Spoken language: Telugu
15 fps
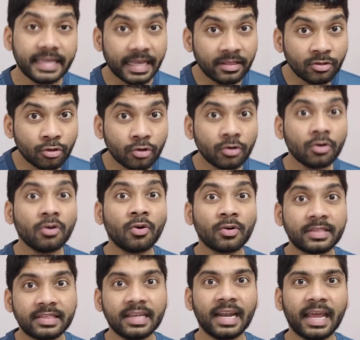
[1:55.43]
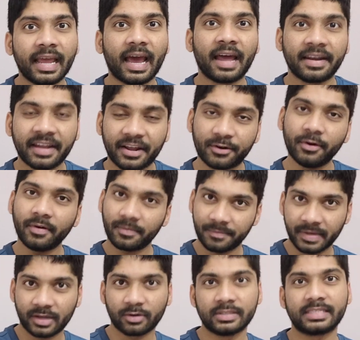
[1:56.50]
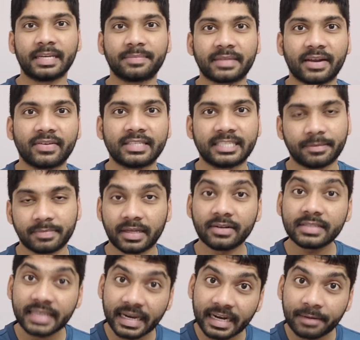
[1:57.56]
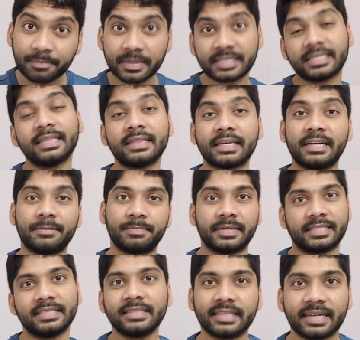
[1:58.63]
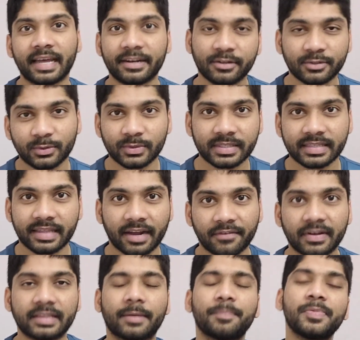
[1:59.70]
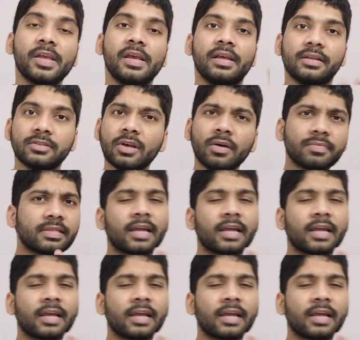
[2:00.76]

ఎందుకు వద్దులే అన్నారో మీకు కొంతసేపు తర్వాత చెప్తాను సెకండ్ పర్సన్ థర్డ్ పర్సన్ సినారియో చూసిన తర్వాత సో